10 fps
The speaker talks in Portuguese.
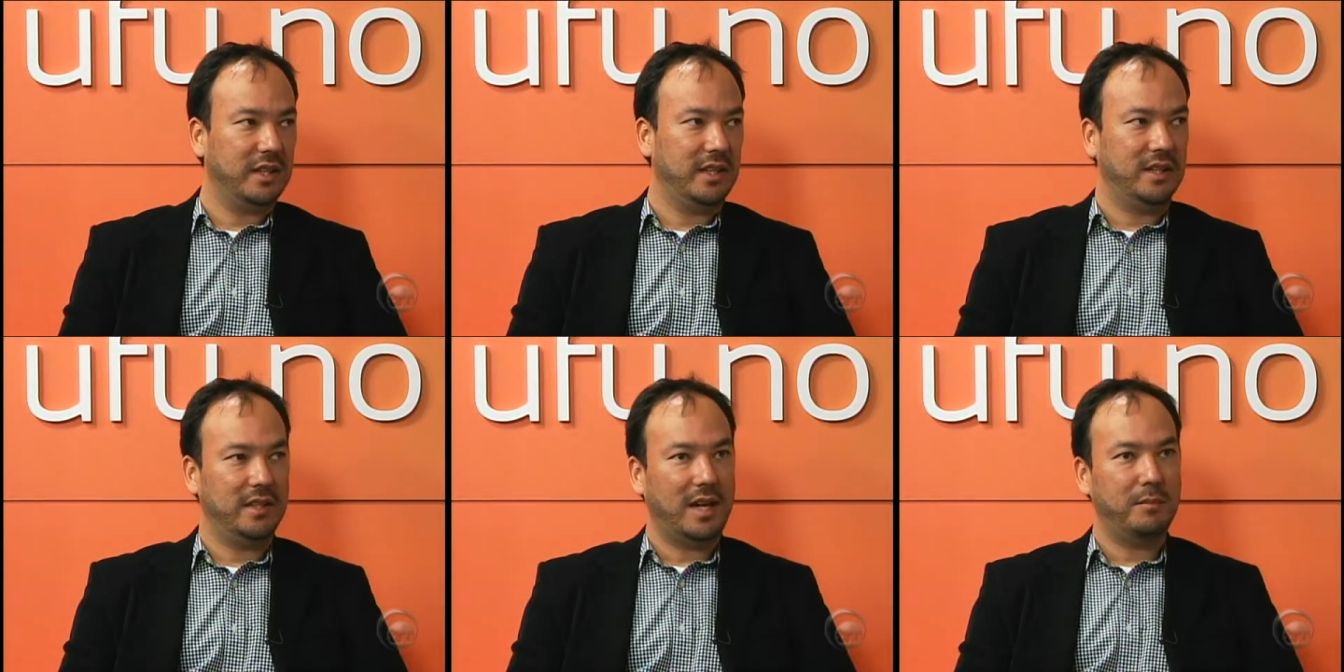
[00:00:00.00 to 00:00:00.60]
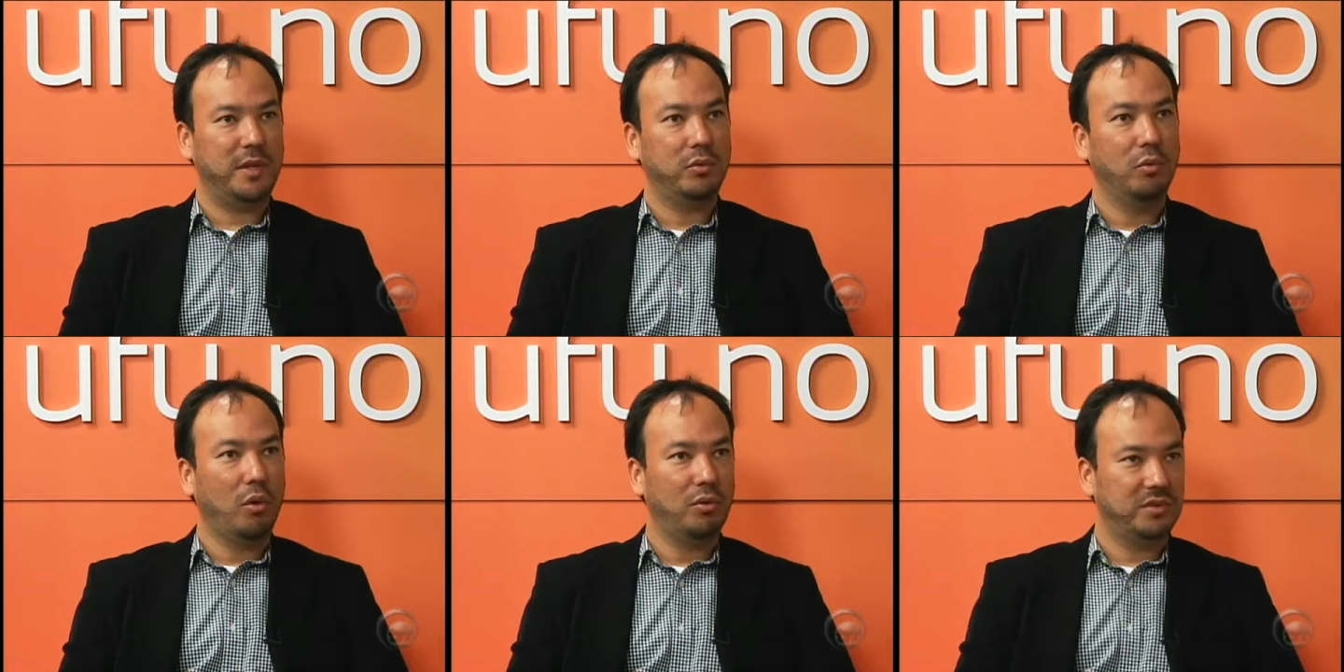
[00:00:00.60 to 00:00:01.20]
ele
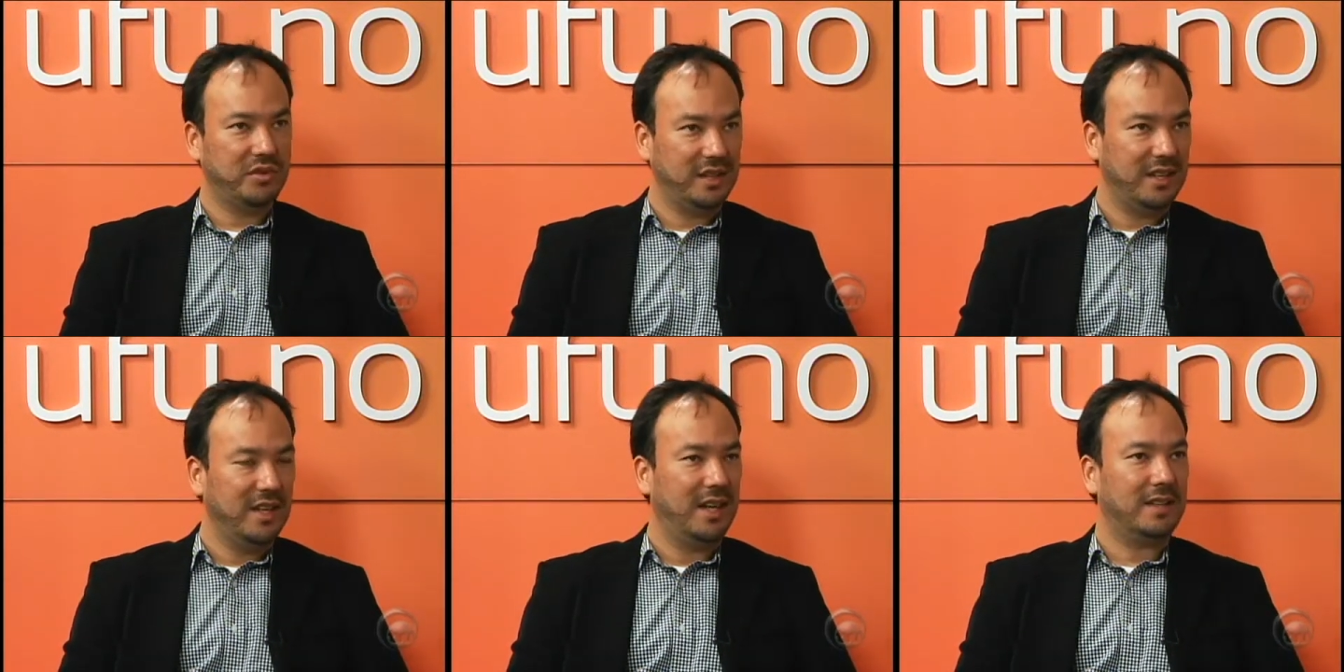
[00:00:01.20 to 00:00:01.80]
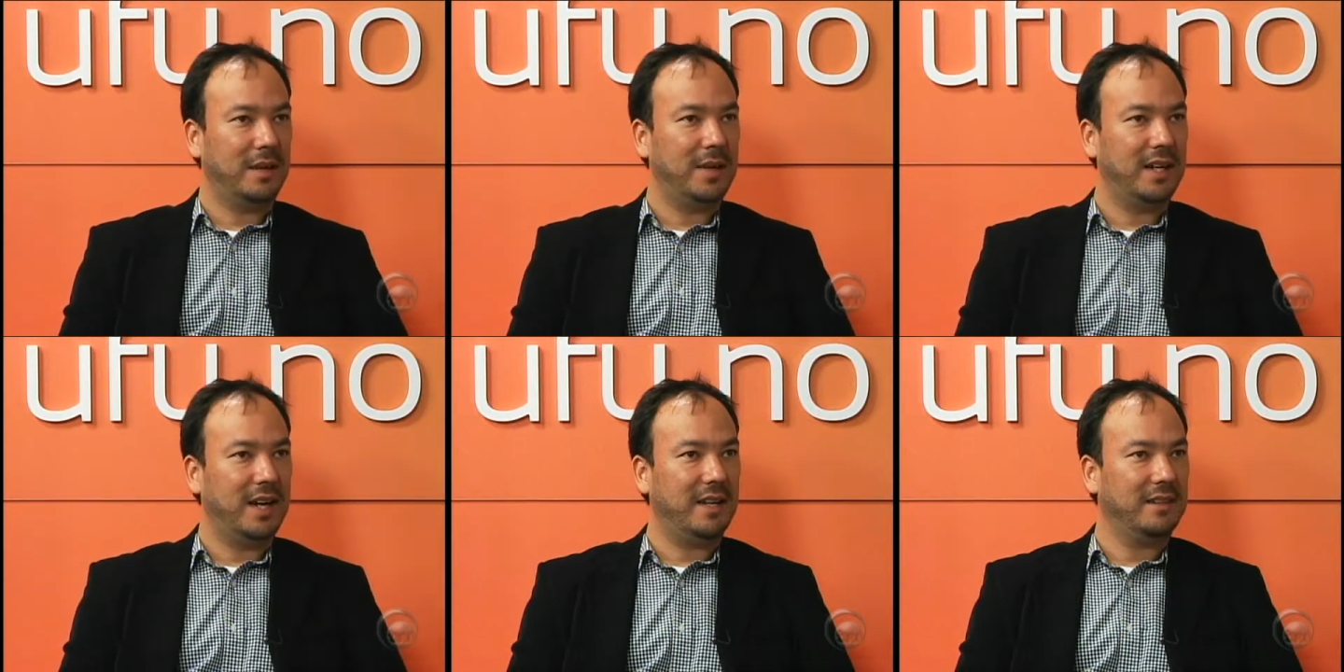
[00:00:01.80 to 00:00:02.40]
habituou-se a
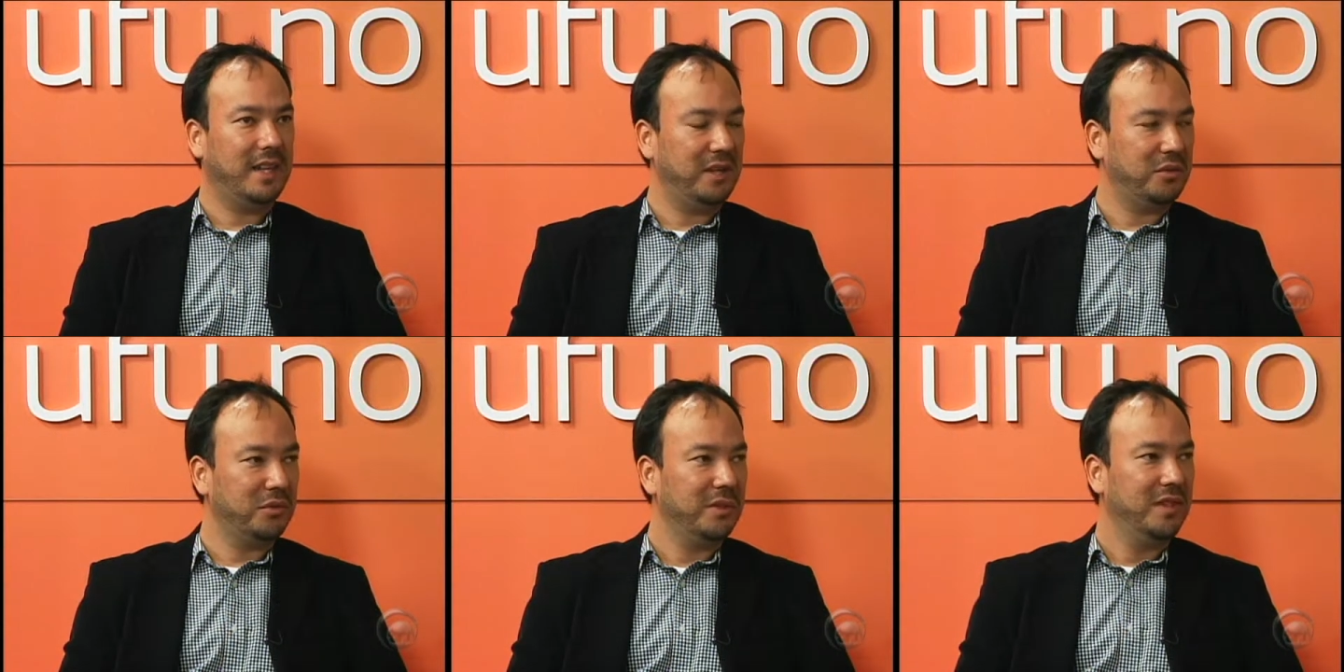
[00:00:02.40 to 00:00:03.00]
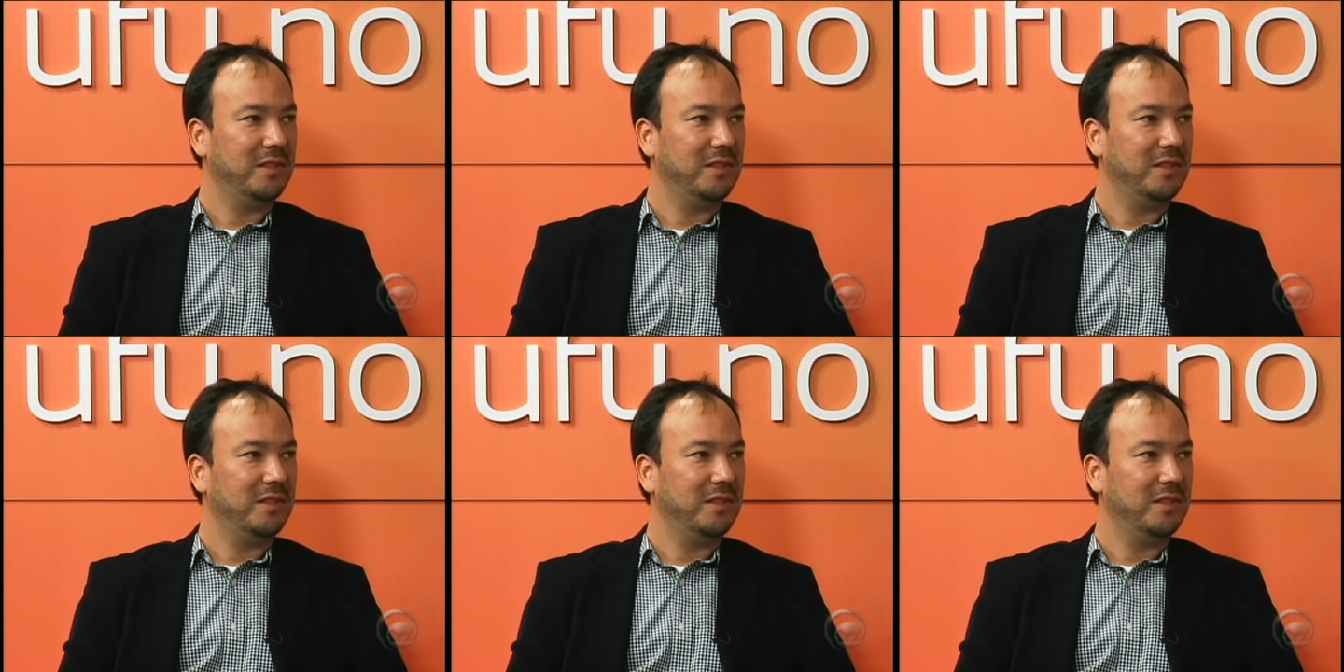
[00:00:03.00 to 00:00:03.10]
trabalhar dentro